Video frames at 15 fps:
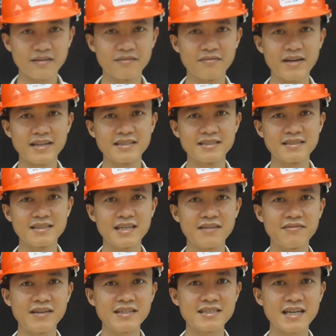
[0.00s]
Về chi
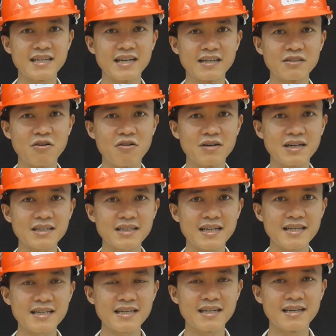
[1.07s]
phí xây dựng thô ước
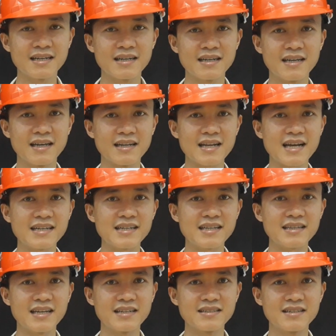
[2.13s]
tính, hiện nay
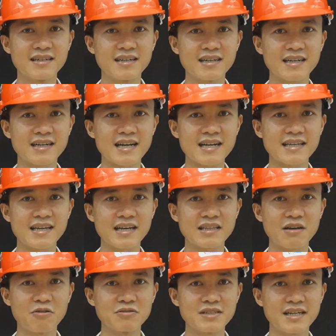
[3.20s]
trên thị trường, các nhà
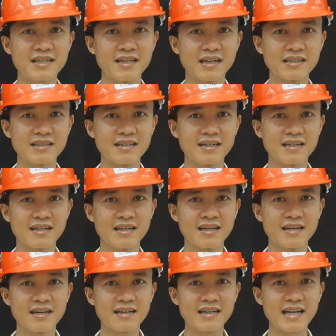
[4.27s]
thầu xây dựng thường
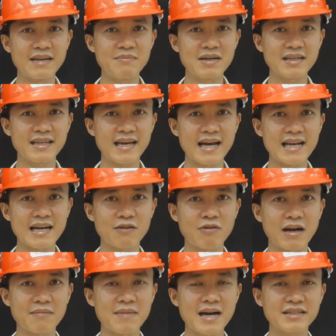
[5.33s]
lấy mức giá là
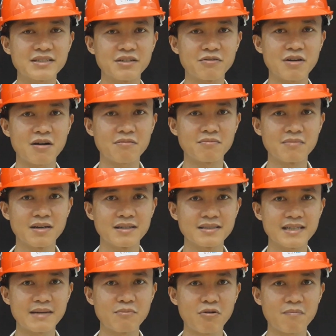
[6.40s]
khoảng ba triệu đồng
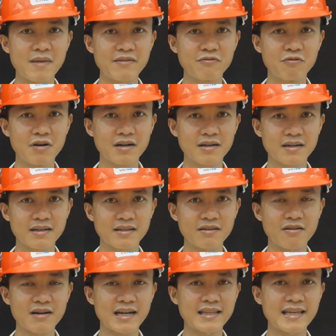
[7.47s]
trên một mét vuông
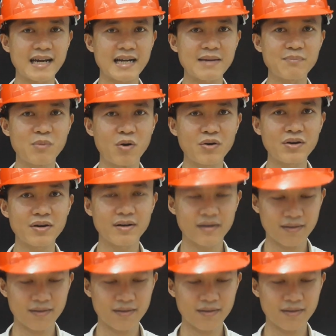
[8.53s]
cho căn nhà cấp bốn.